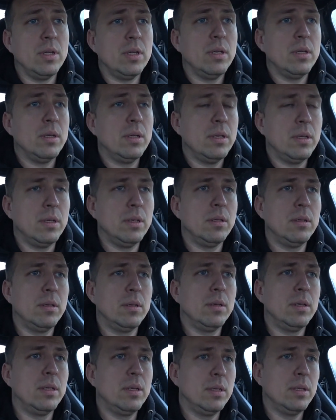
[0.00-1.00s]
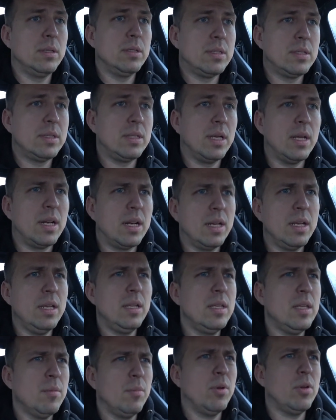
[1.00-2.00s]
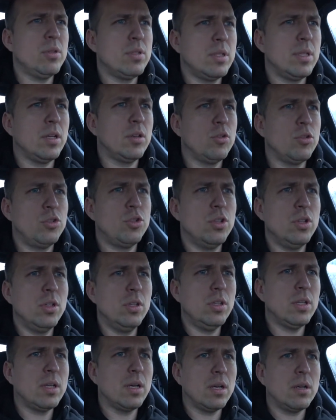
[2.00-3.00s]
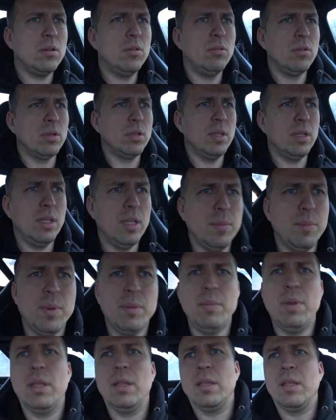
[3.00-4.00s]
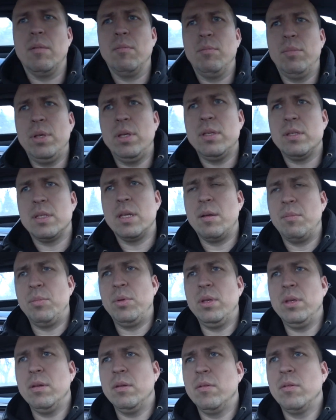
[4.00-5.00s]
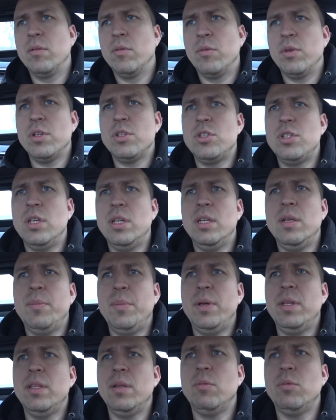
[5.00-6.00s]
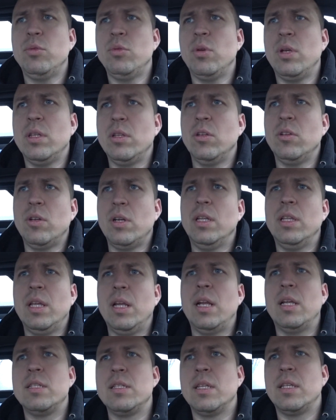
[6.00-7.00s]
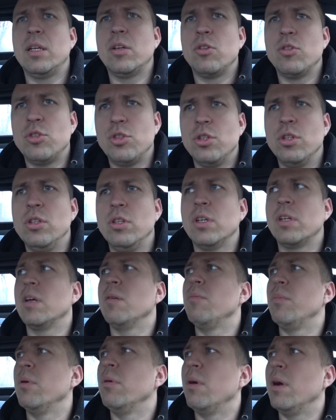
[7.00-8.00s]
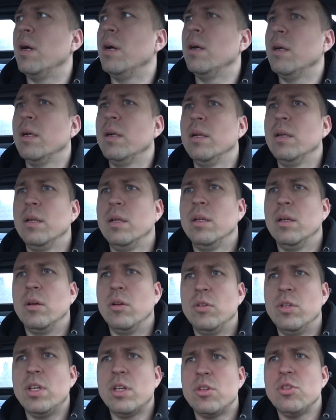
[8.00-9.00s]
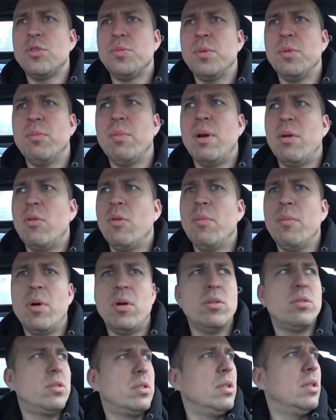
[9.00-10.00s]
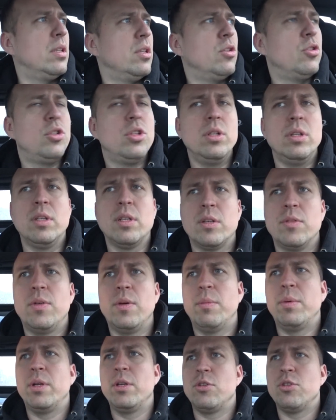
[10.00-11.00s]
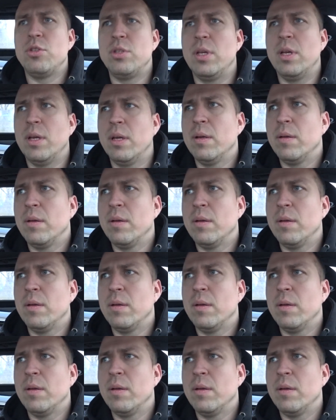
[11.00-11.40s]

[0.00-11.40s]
E, seryjnie moc tego silnika, kurde nie pamiętam, bij Właśnie nie pamiętam, która to generacja tego silnika była. On no jakoś miał mało mocy ten silnik fabryczny.